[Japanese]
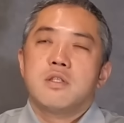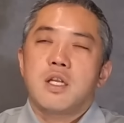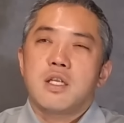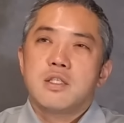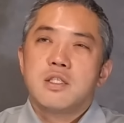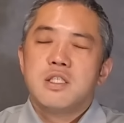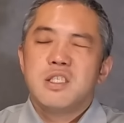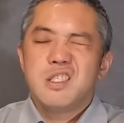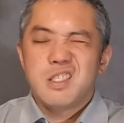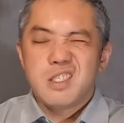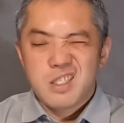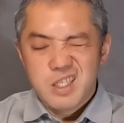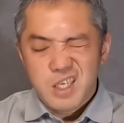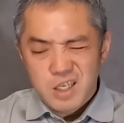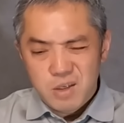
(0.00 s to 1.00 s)
だから
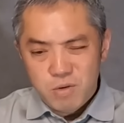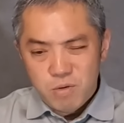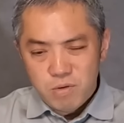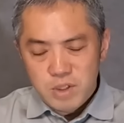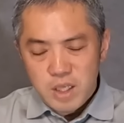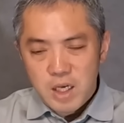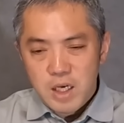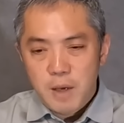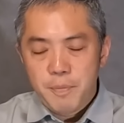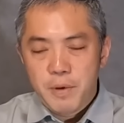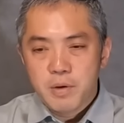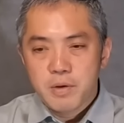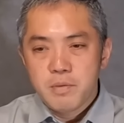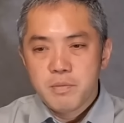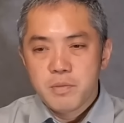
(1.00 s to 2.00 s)
実際こうなんかやっ
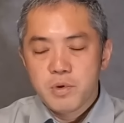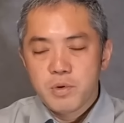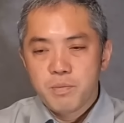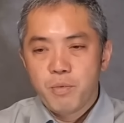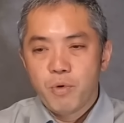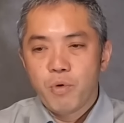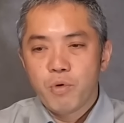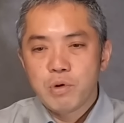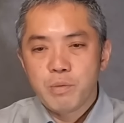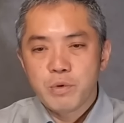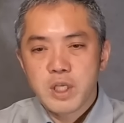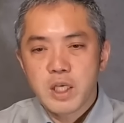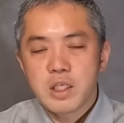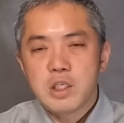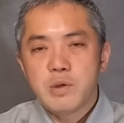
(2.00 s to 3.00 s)
ぱりボールも
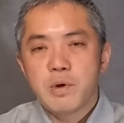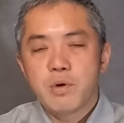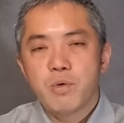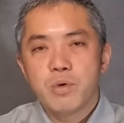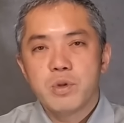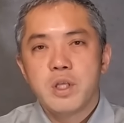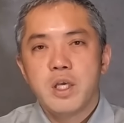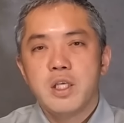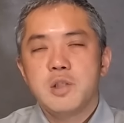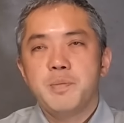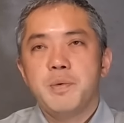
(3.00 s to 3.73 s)
最近はこう低